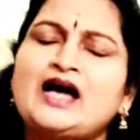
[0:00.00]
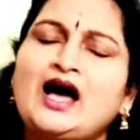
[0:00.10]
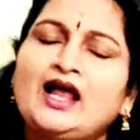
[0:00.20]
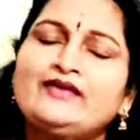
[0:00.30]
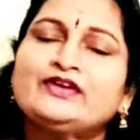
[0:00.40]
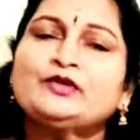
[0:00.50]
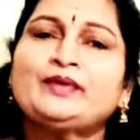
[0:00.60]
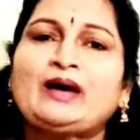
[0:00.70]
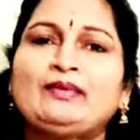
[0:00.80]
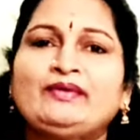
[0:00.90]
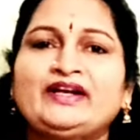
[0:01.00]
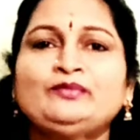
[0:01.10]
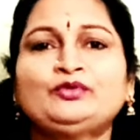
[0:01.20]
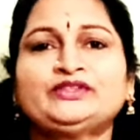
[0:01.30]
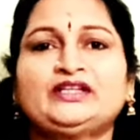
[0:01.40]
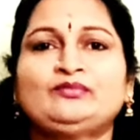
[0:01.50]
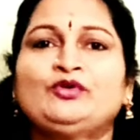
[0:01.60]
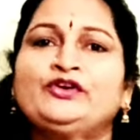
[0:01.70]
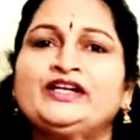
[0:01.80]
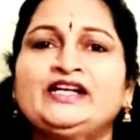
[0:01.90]
చాలా వరకు ప్రాబ్లం అనేది పోతుంది
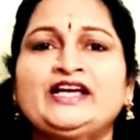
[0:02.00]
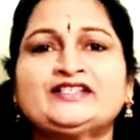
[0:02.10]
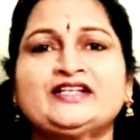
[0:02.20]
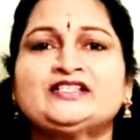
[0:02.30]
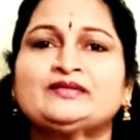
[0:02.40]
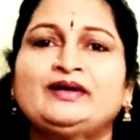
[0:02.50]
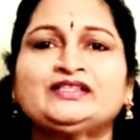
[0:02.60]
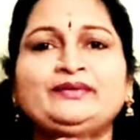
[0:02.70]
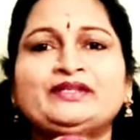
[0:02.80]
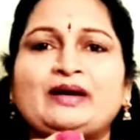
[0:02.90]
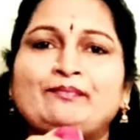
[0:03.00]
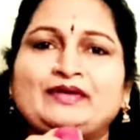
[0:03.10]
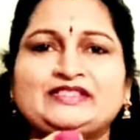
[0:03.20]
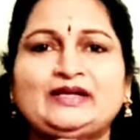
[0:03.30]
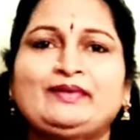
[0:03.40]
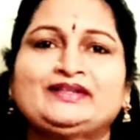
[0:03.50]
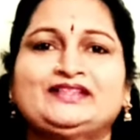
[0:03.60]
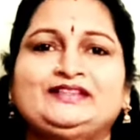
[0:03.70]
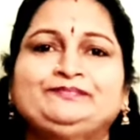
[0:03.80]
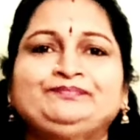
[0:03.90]
మోడ్రన్ హెయిర్ స్టైల్స్కి మాత్రం ఇది కంపల్సరీ
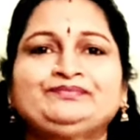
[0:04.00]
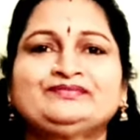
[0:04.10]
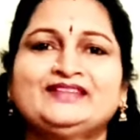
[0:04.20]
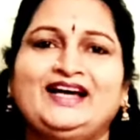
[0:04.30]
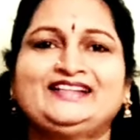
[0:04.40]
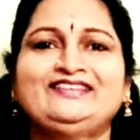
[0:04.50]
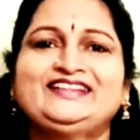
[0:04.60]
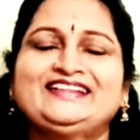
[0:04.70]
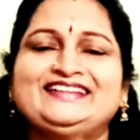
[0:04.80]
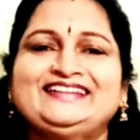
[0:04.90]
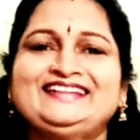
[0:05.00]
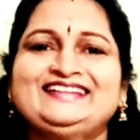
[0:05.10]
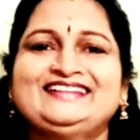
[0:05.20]
పడుతుంది అర్థమైంది కదండి